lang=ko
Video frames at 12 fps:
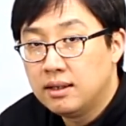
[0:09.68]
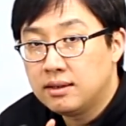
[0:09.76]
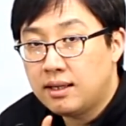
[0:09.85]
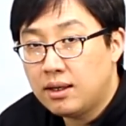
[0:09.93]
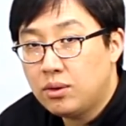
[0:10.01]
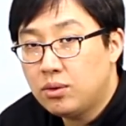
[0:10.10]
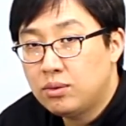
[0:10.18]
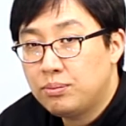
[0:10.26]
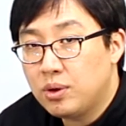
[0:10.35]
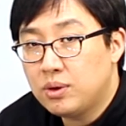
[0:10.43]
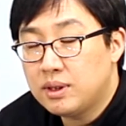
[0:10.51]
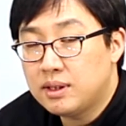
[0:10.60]
새로운
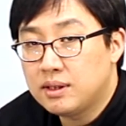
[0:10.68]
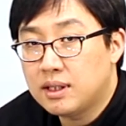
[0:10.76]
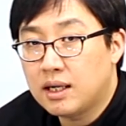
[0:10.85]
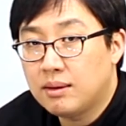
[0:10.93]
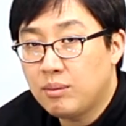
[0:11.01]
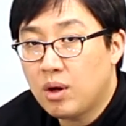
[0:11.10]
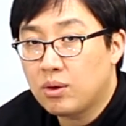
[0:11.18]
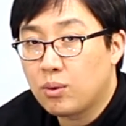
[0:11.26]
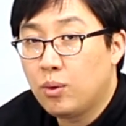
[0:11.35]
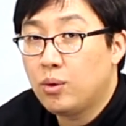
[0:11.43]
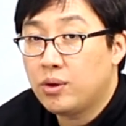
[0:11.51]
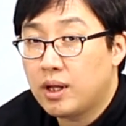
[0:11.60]
표현이 등장하면
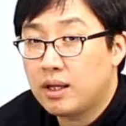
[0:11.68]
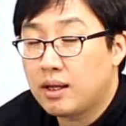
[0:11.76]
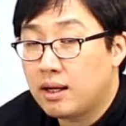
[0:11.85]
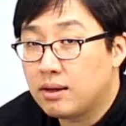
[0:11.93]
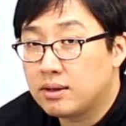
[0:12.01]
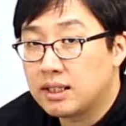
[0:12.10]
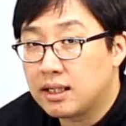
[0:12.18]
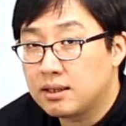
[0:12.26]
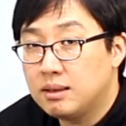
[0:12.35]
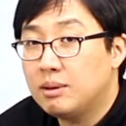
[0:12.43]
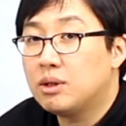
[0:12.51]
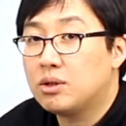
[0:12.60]
그곳에 대해서 제가
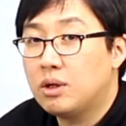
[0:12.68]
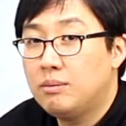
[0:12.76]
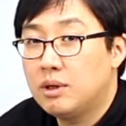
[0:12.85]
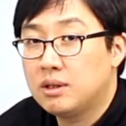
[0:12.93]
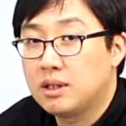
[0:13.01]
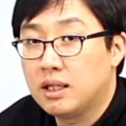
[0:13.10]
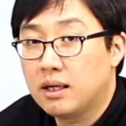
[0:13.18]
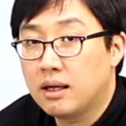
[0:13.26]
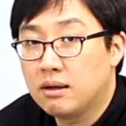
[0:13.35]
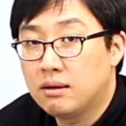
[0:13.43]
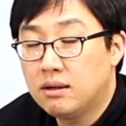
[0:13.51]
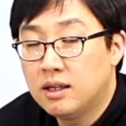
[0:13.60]
찌워서 설명을
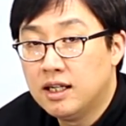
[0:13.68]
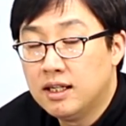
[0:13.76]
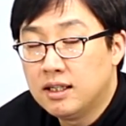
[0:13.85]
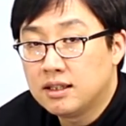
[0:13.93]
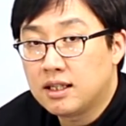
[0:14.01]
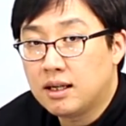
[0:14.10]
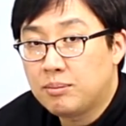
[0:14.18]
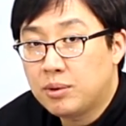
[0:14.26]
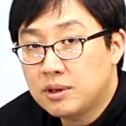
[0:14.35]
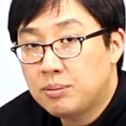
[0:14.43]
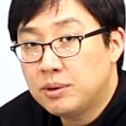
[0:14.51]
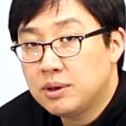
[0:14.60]
드릴게요. 자,
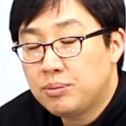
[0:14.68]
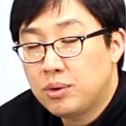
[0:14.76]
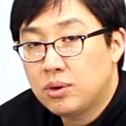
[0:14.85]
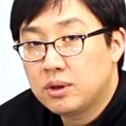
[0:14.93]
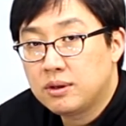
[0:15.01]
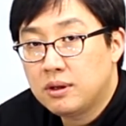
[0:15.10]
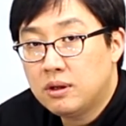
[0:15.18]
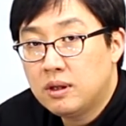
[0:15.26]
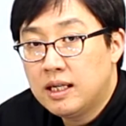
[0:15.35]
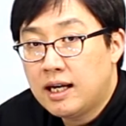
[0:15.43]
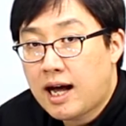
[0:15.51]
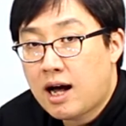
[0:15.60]
첫 번째 표현은요.
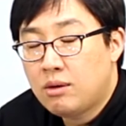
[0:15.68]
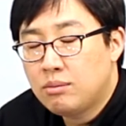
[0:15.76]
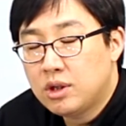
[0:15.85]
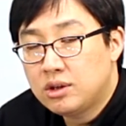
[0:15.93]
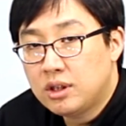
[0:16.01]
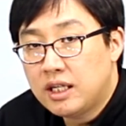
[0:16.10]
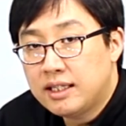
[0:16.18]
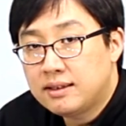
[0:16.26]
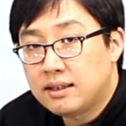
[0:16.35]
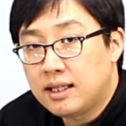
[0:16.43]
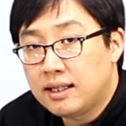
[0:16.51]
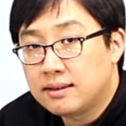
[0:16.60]
How much
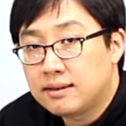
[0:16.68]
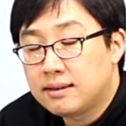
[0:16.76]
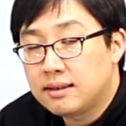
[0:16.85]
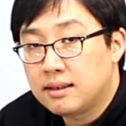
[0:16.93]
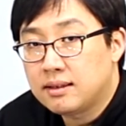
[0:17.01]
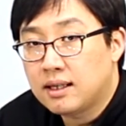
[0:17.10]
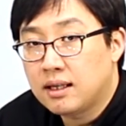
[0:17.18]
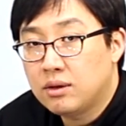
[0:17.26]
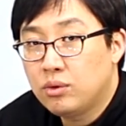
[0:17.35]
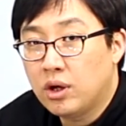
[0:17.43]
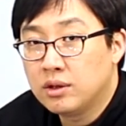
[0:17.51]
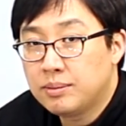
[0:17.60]
is this? 자, 이거
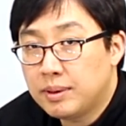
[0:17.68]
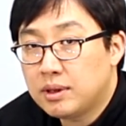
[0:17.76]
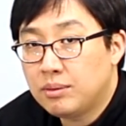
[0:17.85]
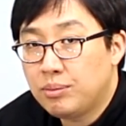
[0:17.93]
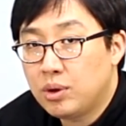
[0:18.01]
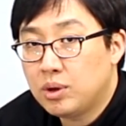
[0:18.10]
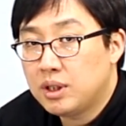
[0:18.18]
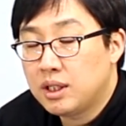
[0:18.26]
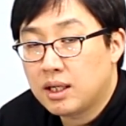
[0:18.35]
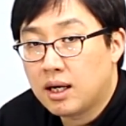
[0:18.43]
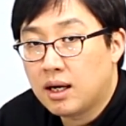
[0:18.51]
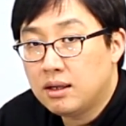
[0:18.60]
우리 연습했던
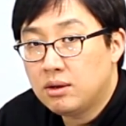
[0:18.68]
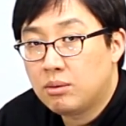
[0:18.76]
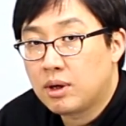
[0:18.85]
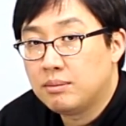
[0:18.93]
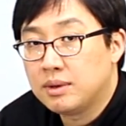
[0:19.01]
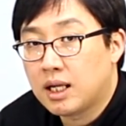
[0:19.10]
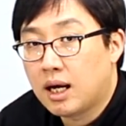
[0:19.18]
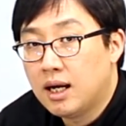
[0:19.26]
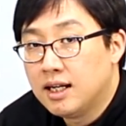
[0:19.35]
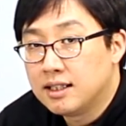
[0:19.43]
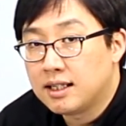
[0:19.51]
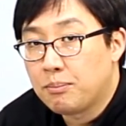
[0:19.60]
표현이니까 넘어갑니다.
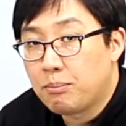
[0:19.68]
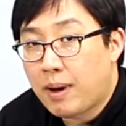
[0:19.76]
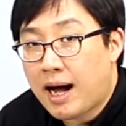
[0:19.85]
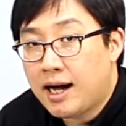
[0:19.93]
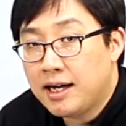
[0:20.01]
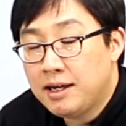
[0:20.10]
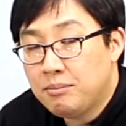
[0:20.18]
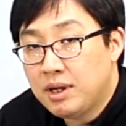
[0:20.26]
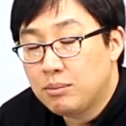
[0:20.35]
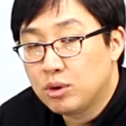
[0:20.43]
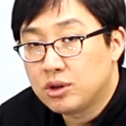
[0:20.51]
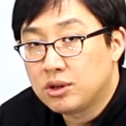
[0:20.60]
자, buy
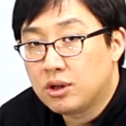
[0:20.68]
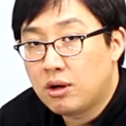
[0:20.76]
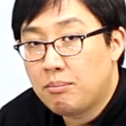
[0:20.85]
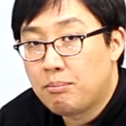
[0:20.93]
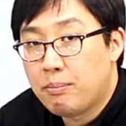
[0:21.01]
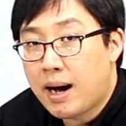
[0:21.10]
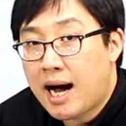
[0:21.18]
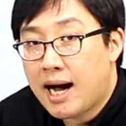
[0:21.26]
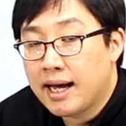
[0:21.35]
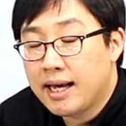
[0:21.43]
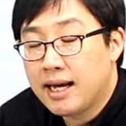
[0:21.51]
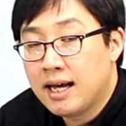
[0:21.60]
me 보시죠.
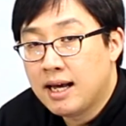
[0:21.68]
buy,